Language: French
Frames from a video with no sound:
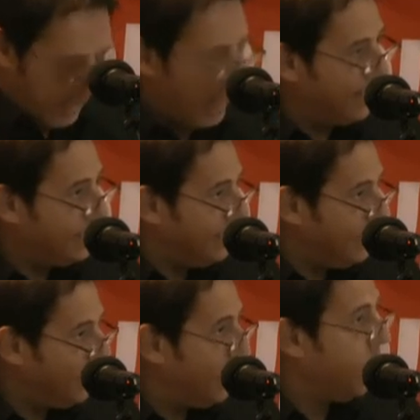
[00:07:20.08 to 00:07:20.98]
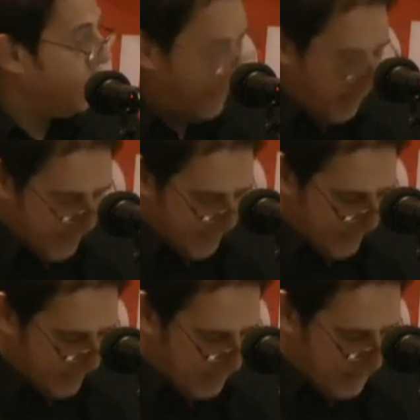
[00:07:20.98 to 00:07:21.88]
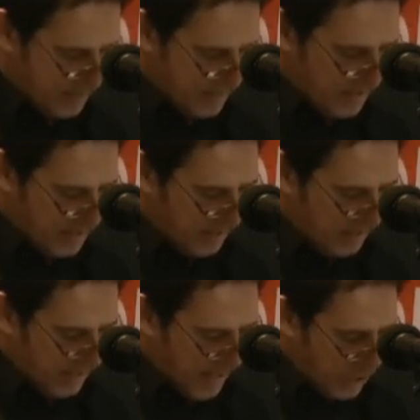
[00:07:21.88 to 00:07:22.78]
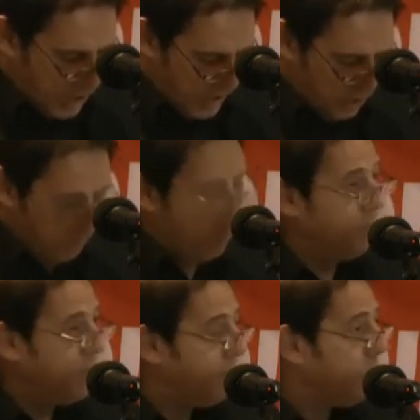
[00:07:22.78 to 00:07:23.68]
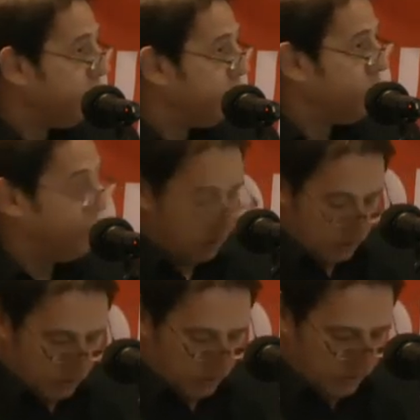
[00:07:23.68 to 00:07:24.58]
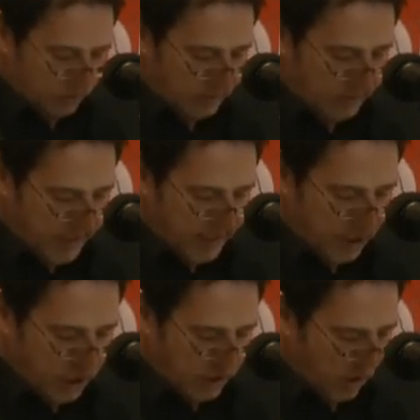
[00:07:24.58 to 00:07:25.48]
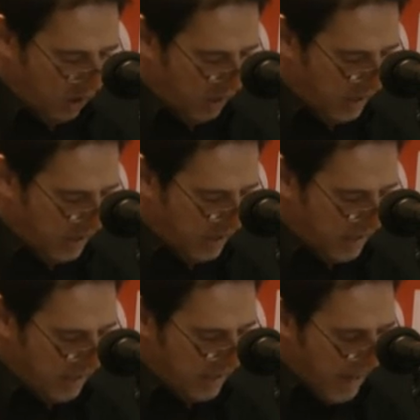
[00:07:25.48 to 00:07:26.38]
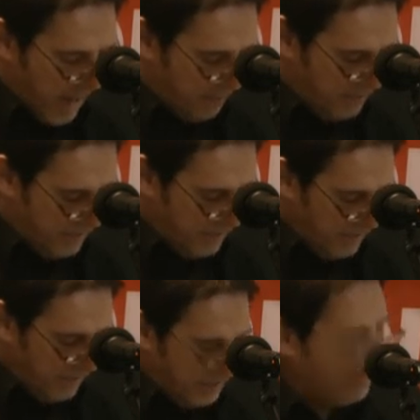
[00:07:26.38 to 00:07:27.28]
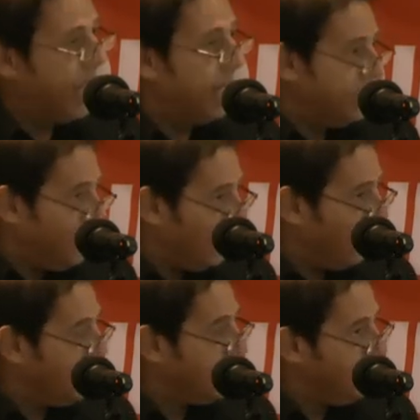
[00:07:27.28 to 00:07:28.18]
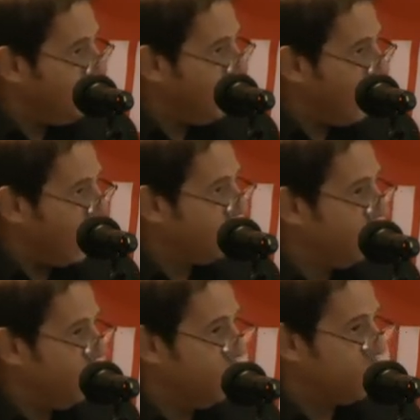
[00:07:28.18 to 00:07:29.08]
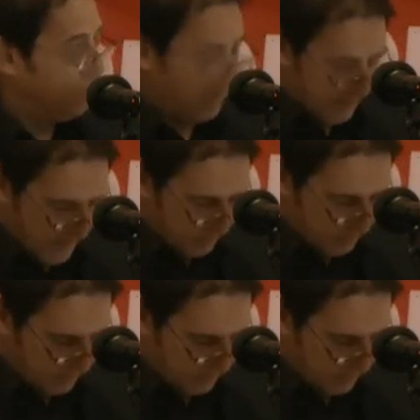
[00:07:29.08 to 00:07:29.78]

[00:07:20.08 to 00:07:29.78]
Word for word: Ainsi, EDF, qui rachète le premier producteur d'énergie anglais, a mis 15,6 milliards d'euros sur la table.